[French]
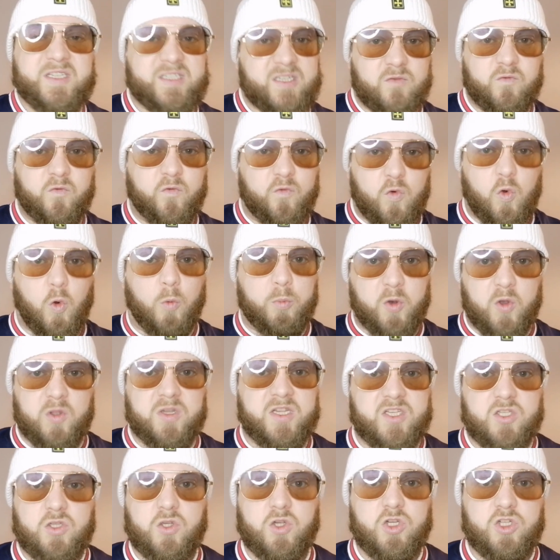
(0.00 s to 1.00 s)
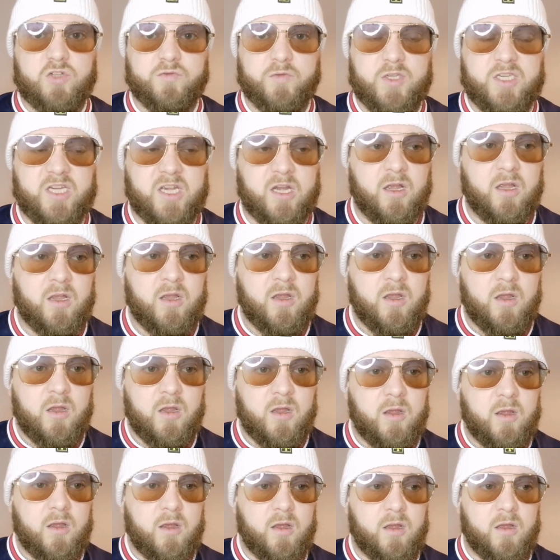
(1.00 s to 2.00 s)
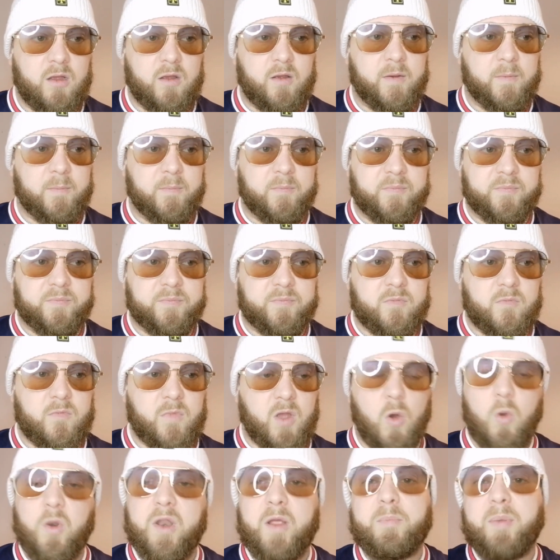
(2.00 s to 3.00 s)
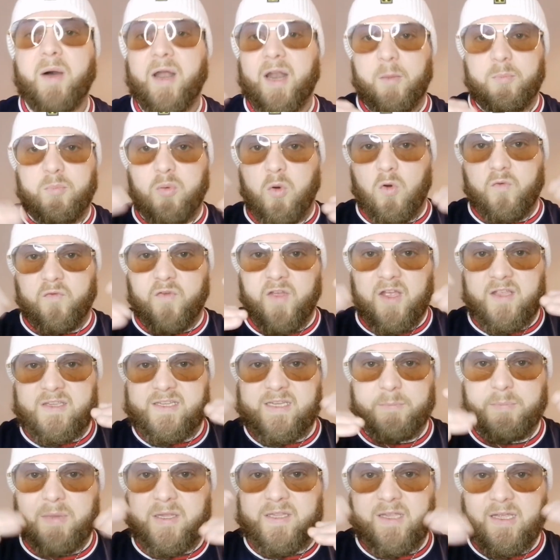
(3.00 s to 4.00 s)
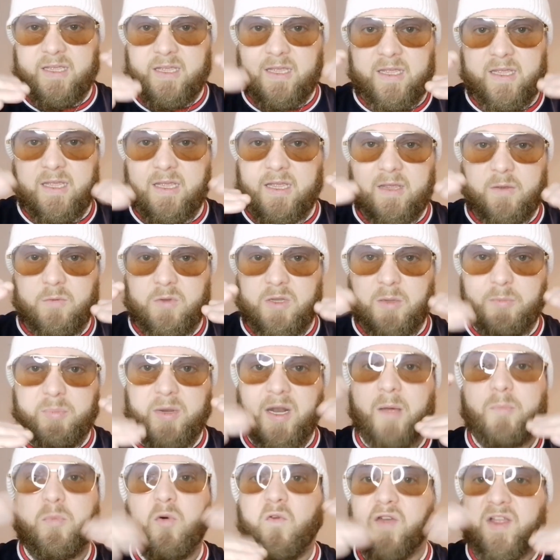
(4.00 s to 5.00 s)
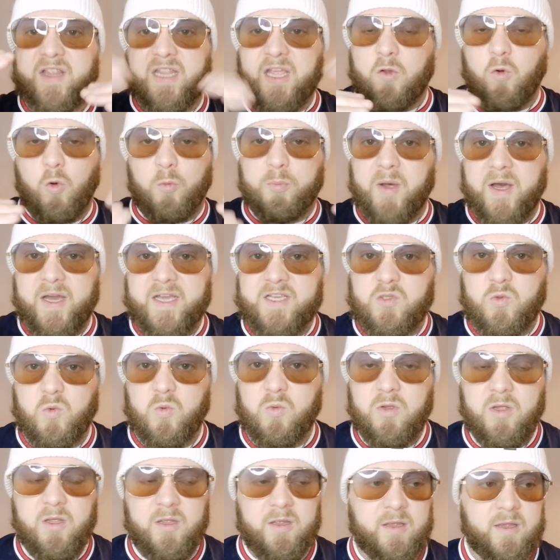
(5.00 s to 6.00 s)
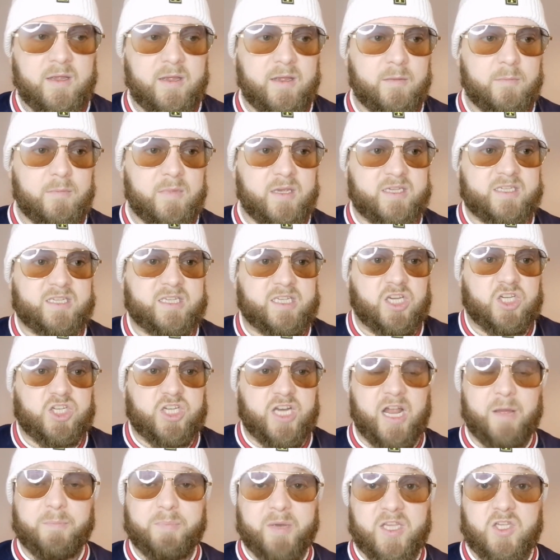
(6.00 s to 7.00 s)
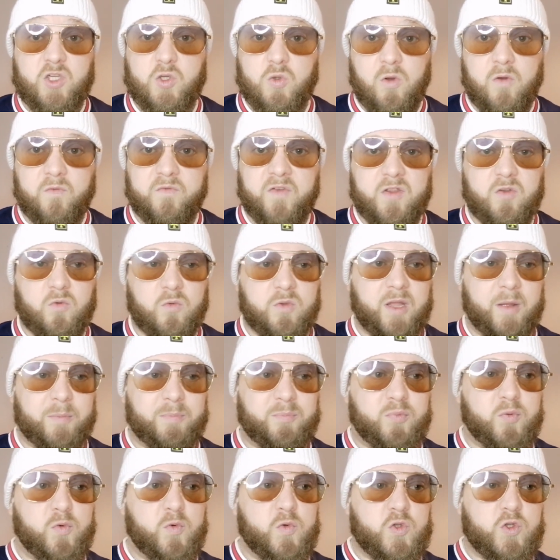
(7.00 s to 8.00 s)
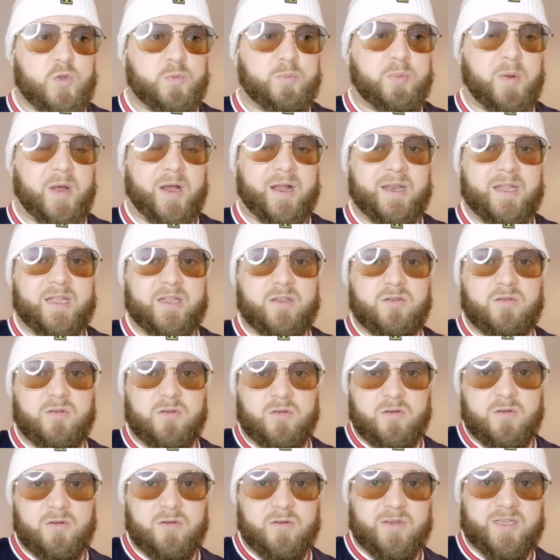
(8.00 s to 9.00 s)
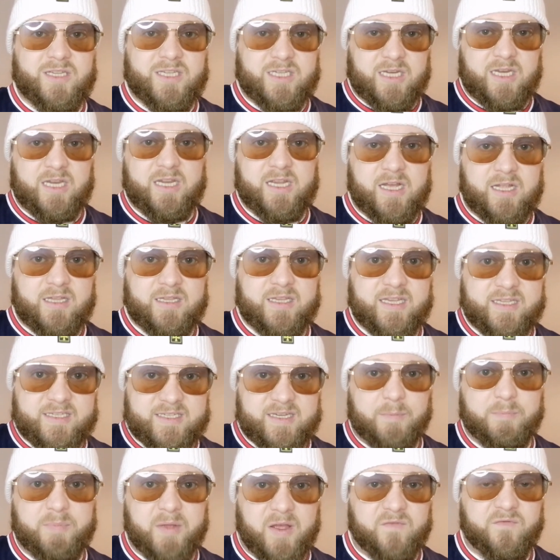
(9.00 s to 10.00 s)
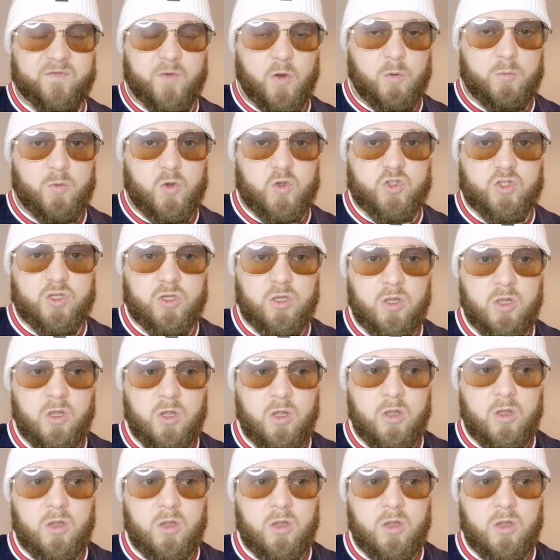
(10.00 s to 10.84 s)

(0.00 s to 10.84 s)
ne sais pas si vous comprenez ce que je veux dire. Euh, on n'est pas là pour faire, c'est pas des, on n'est pas là pour faire des comparaisons. Mais j'ai l'impression, en fait, on a plus parlé de Kylian et de sa performance